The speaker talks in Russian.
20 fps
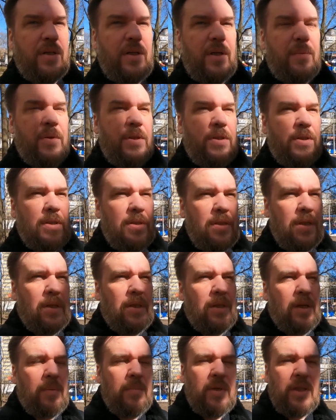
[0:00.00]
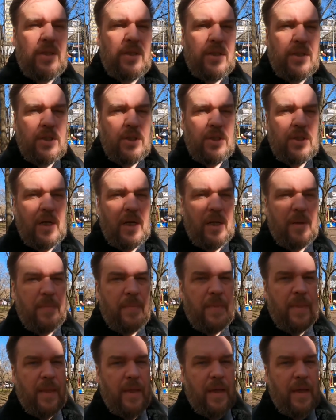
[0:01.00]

как мы это сказали, дольмены начинали